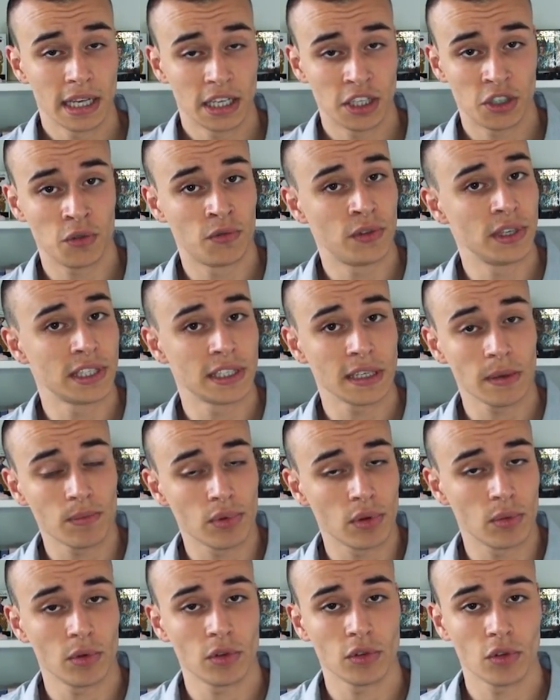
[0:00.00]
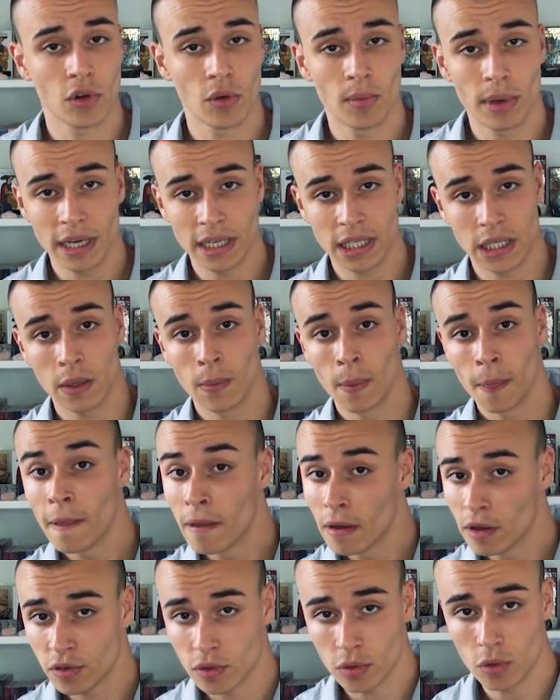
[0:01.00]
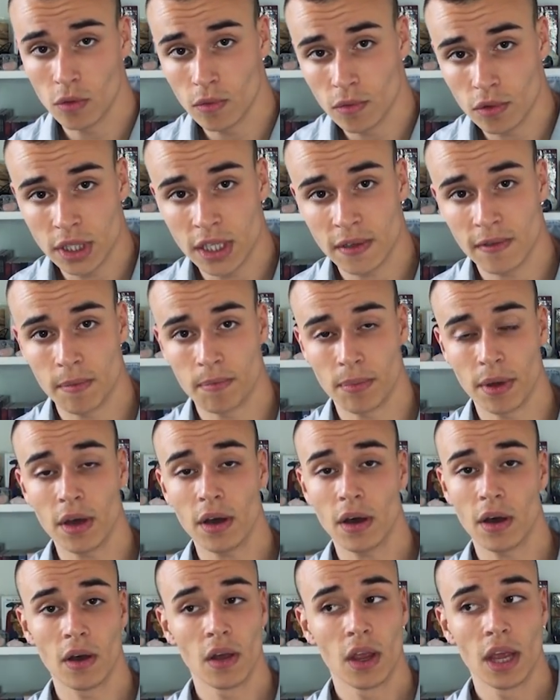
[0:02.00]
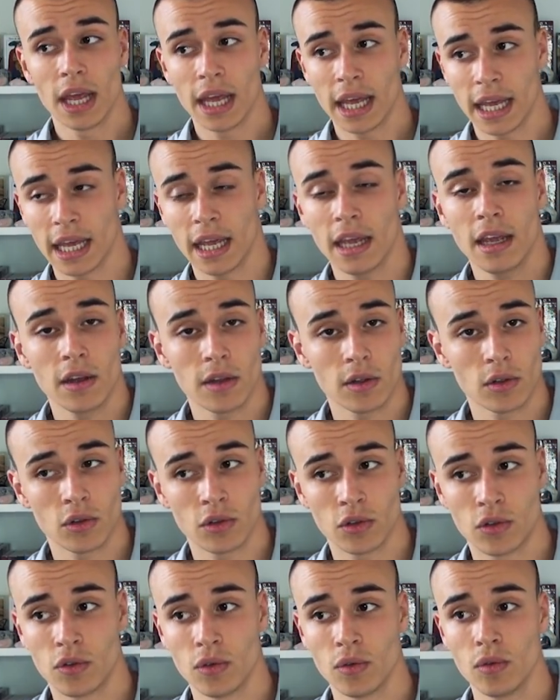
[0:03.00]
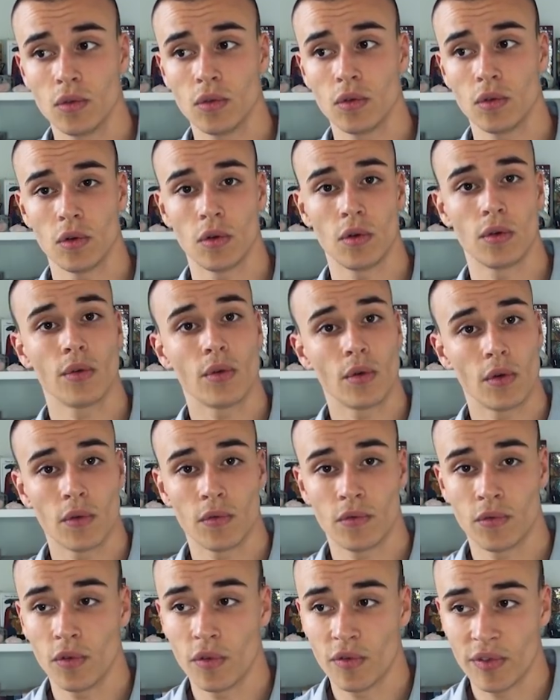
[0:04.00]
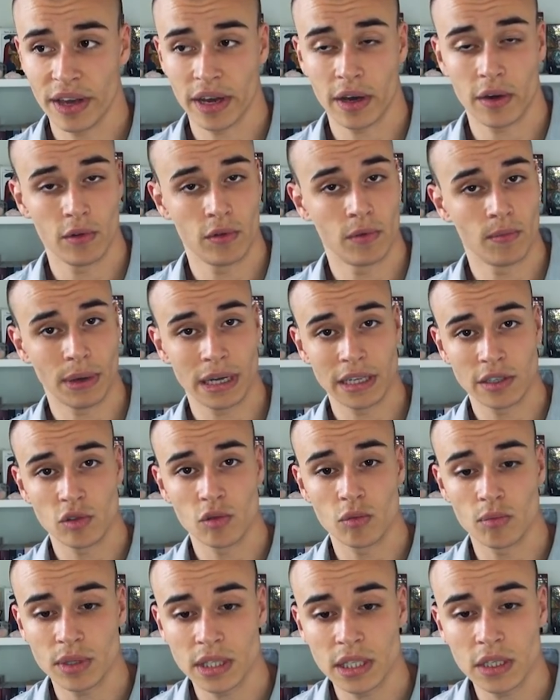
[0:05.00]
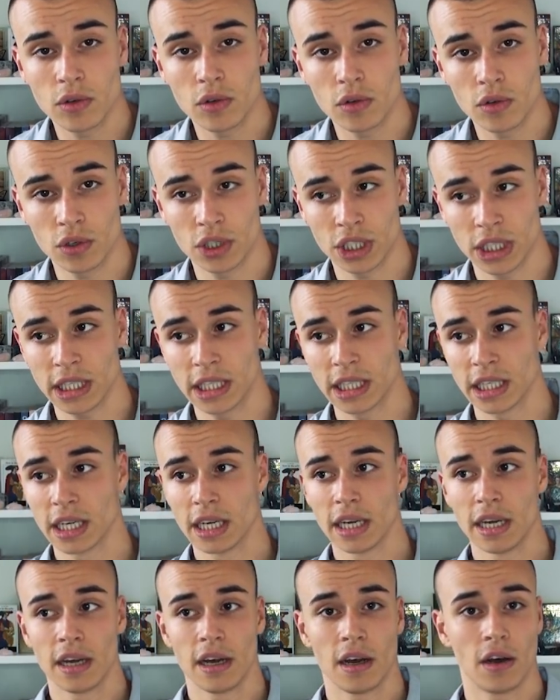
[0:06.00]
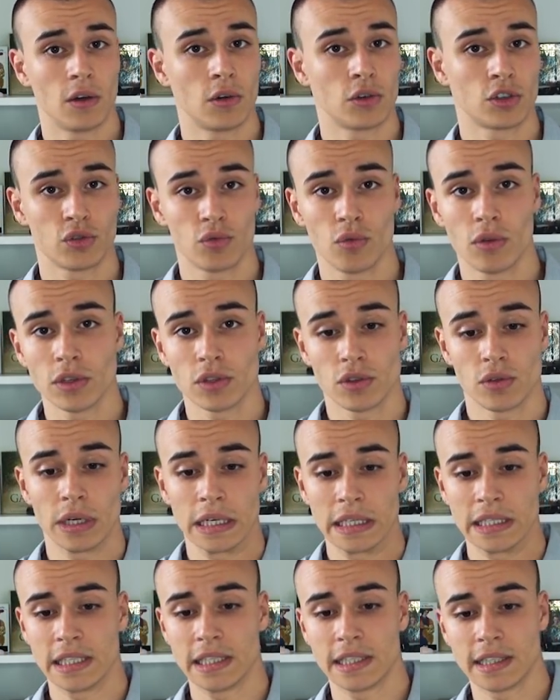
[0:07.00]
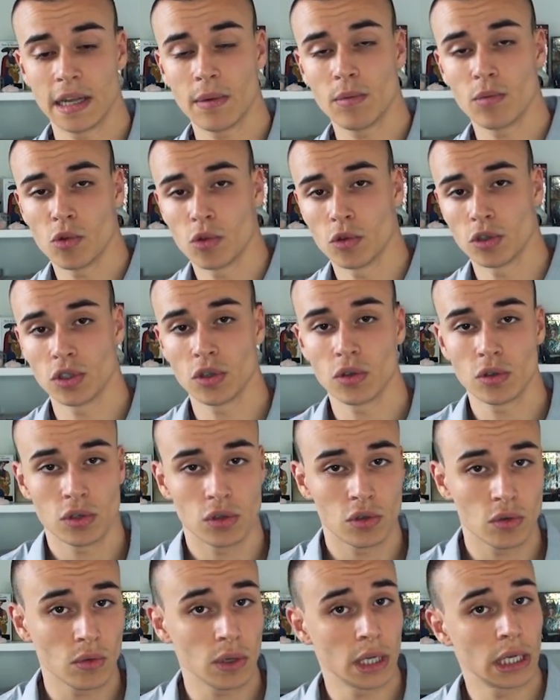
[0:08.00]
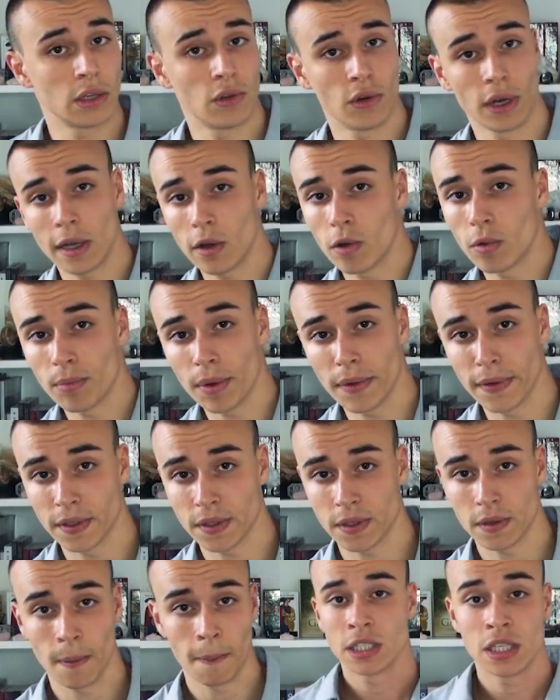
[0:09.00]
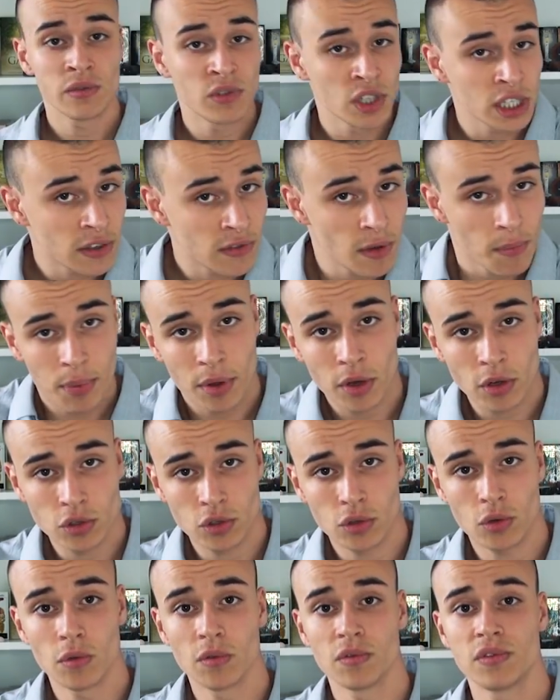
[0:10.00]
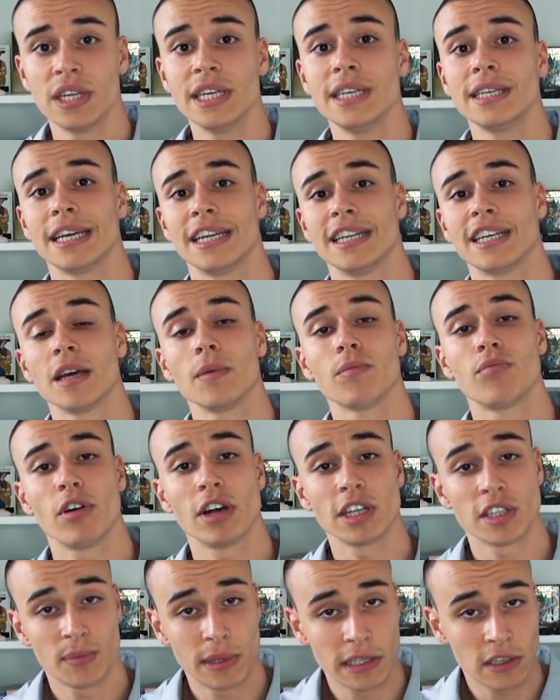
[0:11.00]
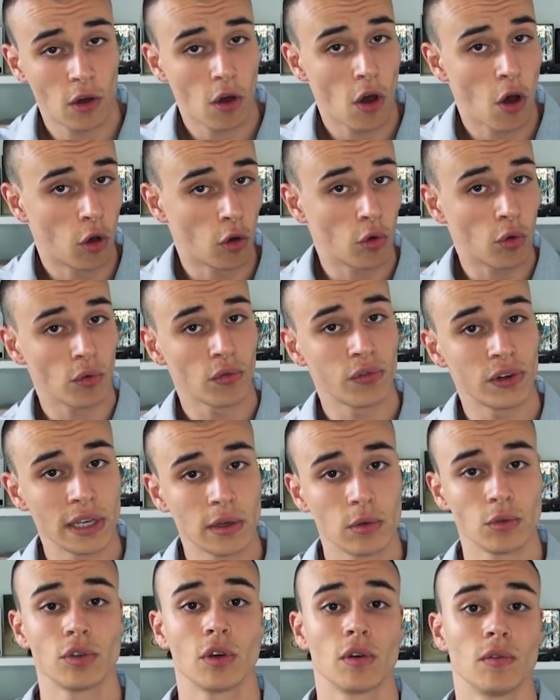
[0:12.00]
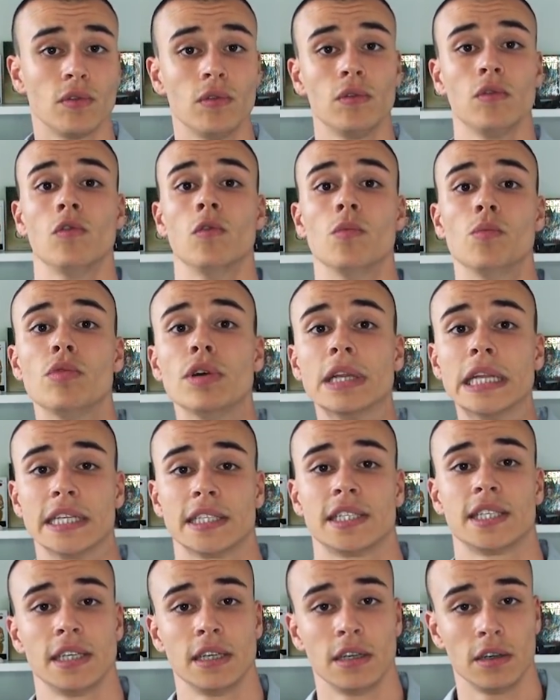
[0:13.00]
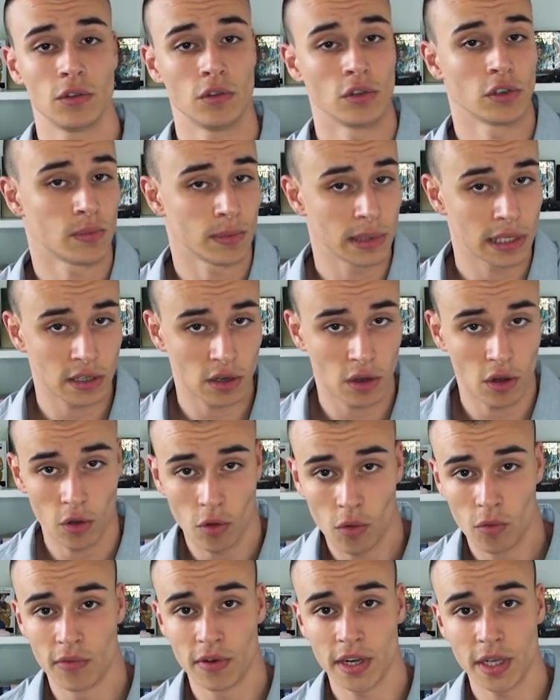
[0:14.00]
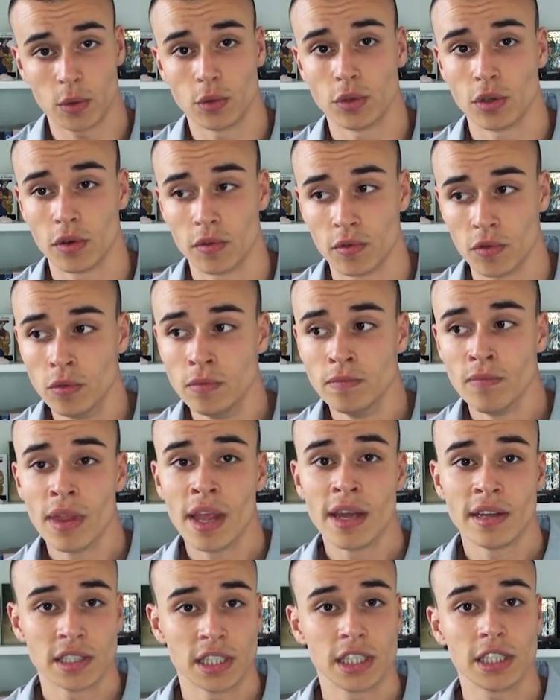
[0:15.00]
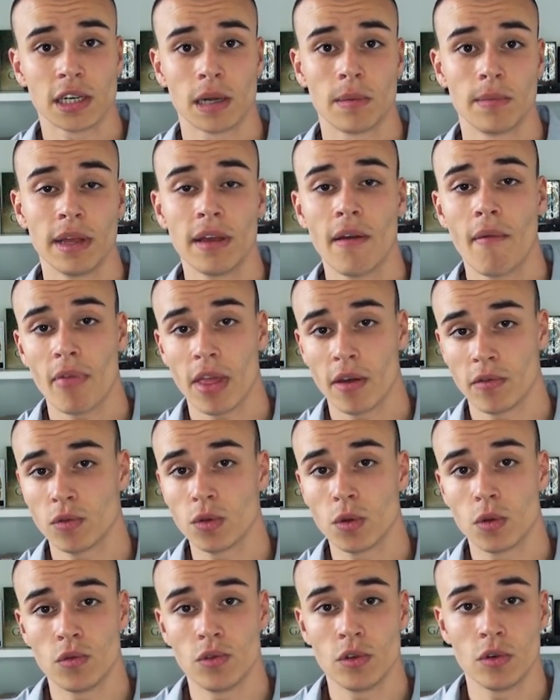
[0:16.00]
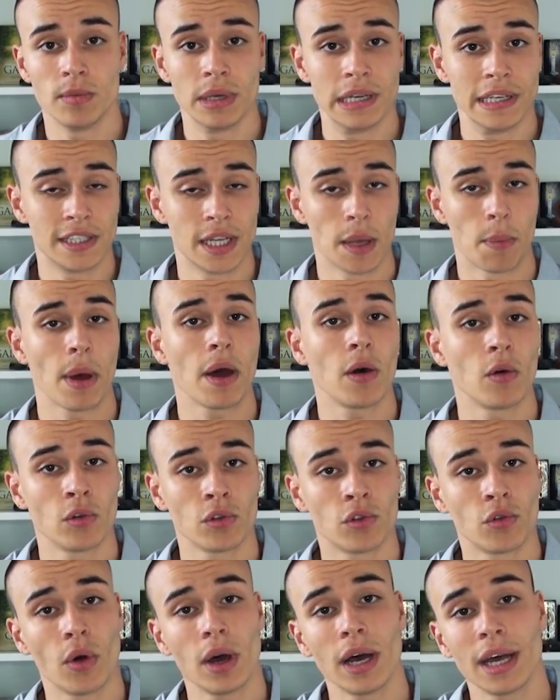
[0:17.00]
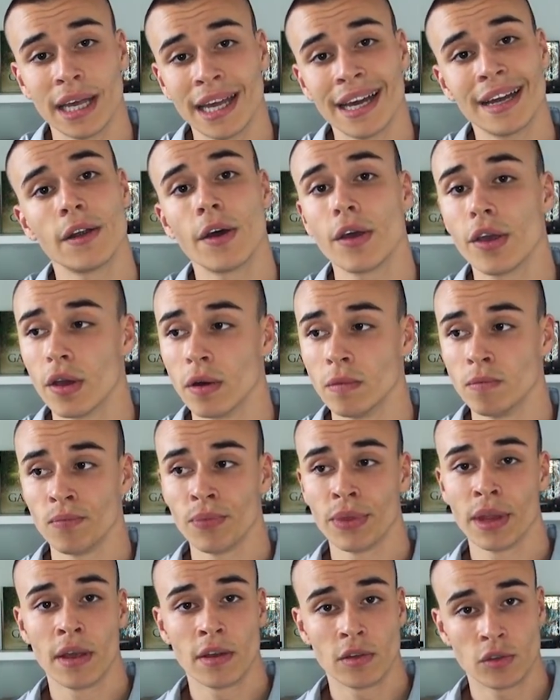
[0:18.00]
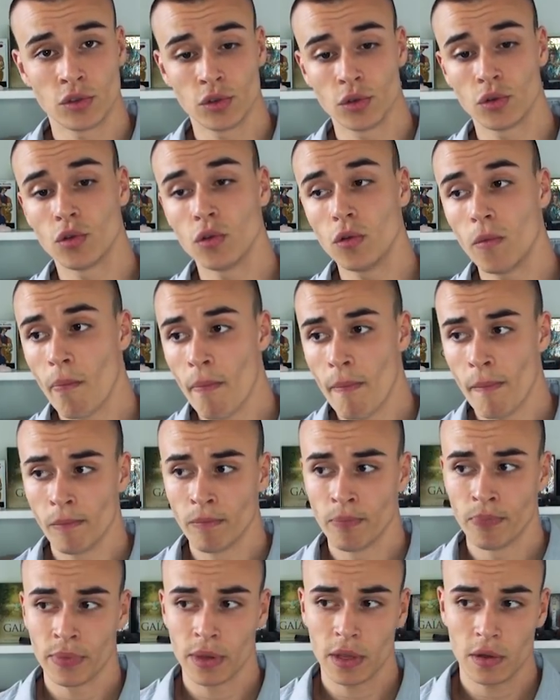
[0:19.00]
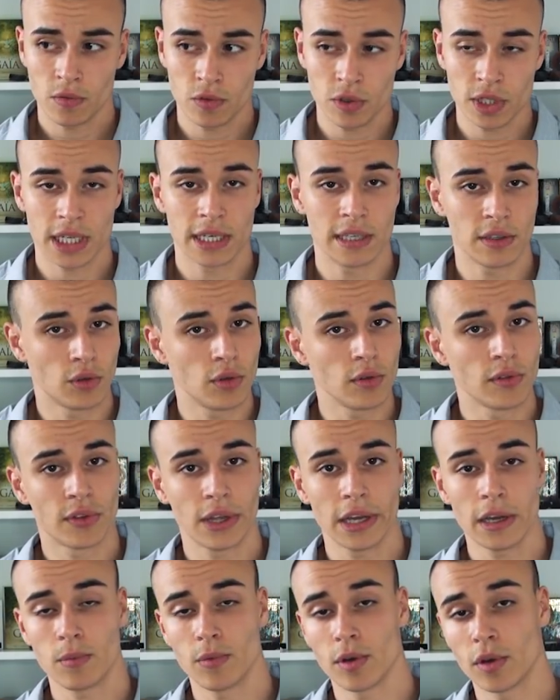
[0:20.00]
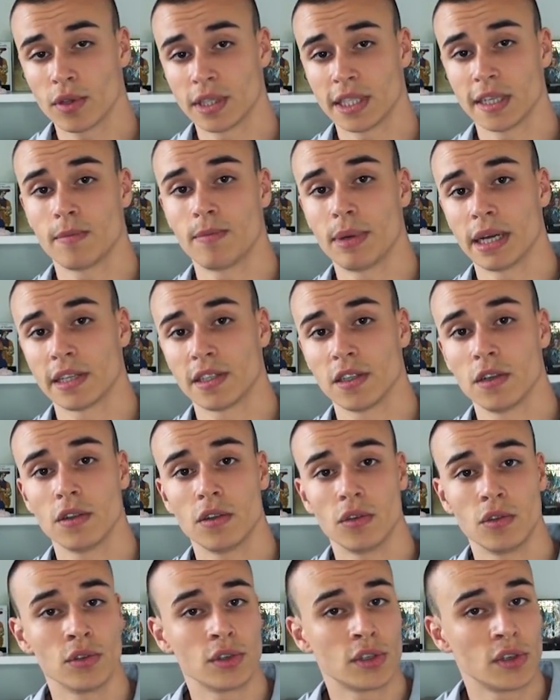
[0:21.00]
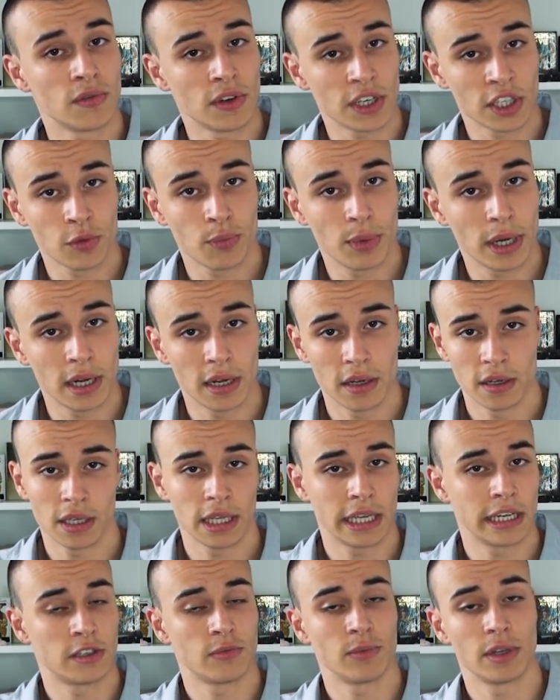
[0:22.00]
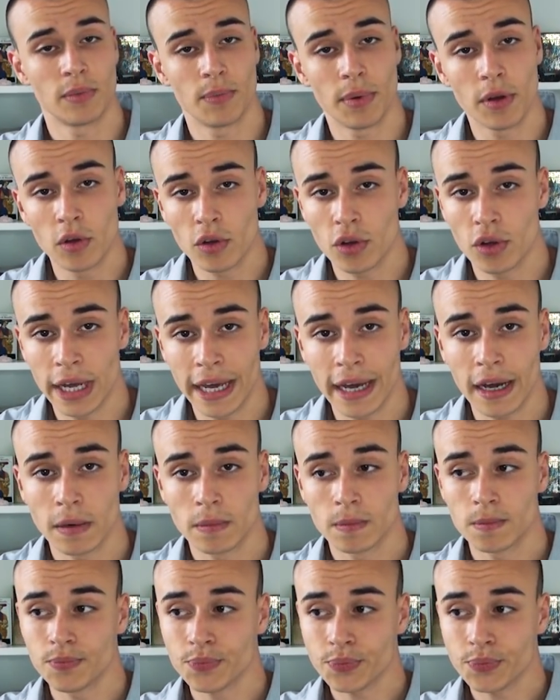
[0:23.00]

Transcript: Il suffit simplement de remarquer ce dont vous avez peur et de vous faire une pression psychologique en jouant sur un système de sanctions et de récompenses. Si vous avez peur du conflit, quelqu'un pourra se mettre en conflit contre vous ou menacer de se mettre en conflit contre vous si jamais vous ne lui obéissez pas au doigt et à l'œil. Du coup, vous allez tout faire pour que cette personne ne se fâche pas, qu'elle ne se mette pas en colère.